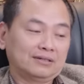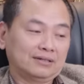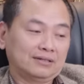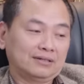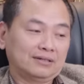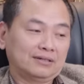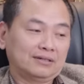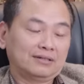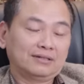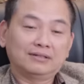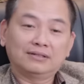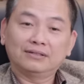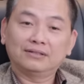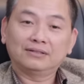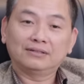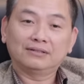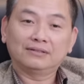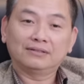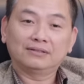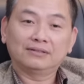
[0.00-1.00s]

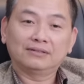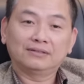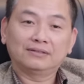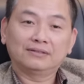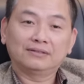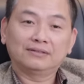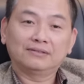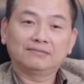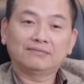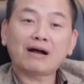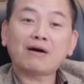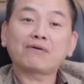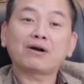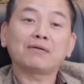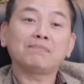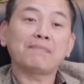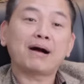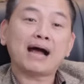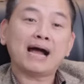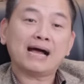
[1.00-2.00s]
uh, vào
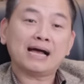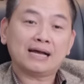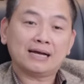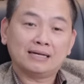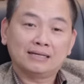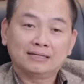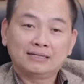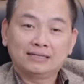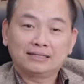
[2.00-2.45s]
cấp 3